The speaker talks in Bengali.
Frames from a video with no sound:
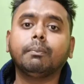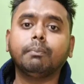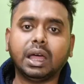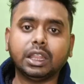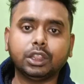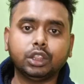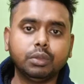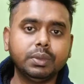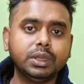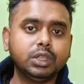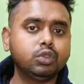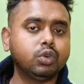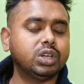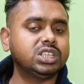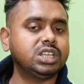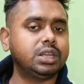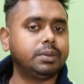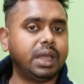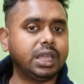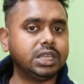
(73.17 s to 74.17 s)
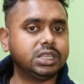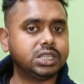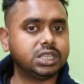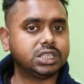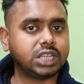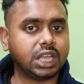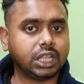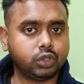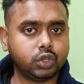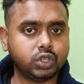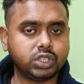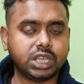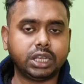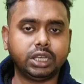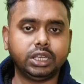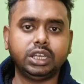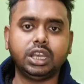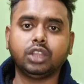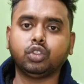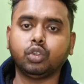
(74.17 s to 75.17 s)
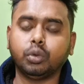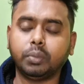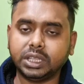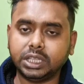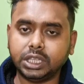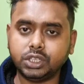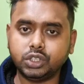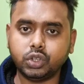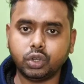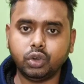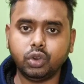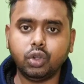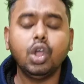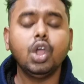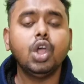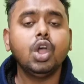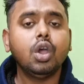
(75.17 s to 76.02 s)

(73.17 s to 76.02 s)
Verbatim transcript: মাধ্যমিক দু হাজার বাইশের ছাত্রছাত্রীরা তোমাদের জন্য